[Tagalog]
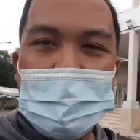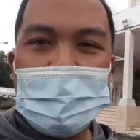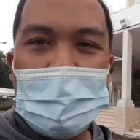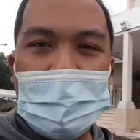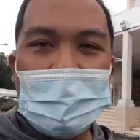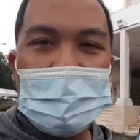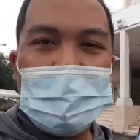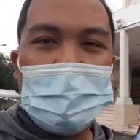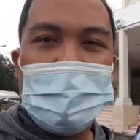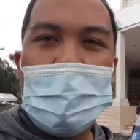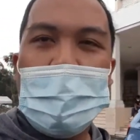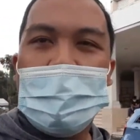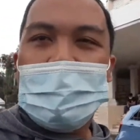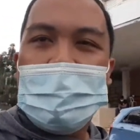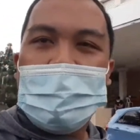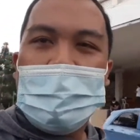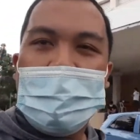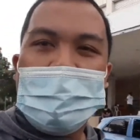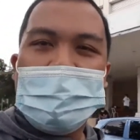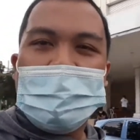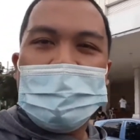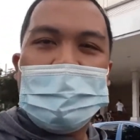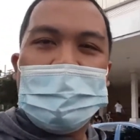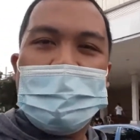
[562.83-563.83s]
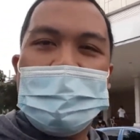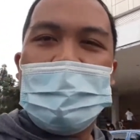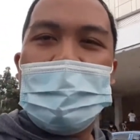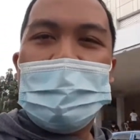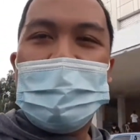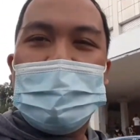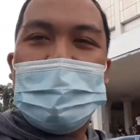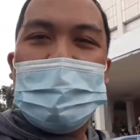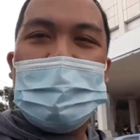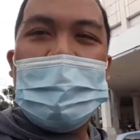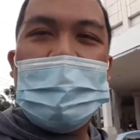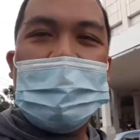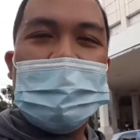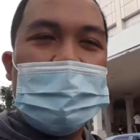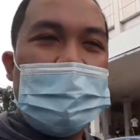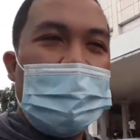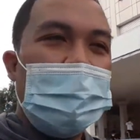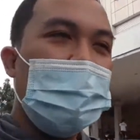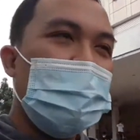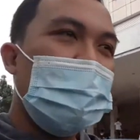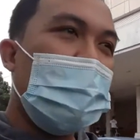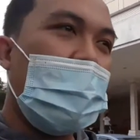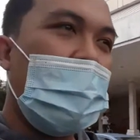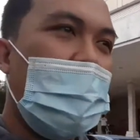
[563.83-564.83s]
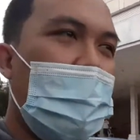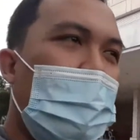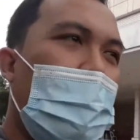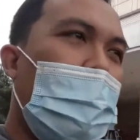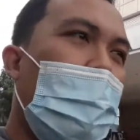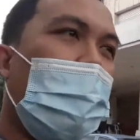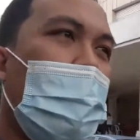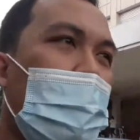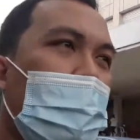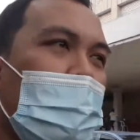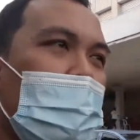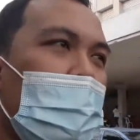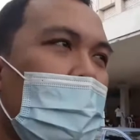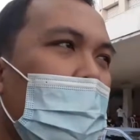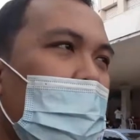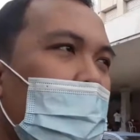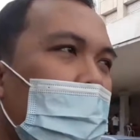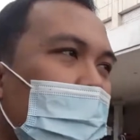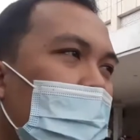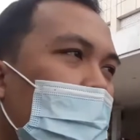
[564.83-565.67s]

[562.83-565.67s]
yung aking swab test hindi na kunan sa loob dahil bawal nga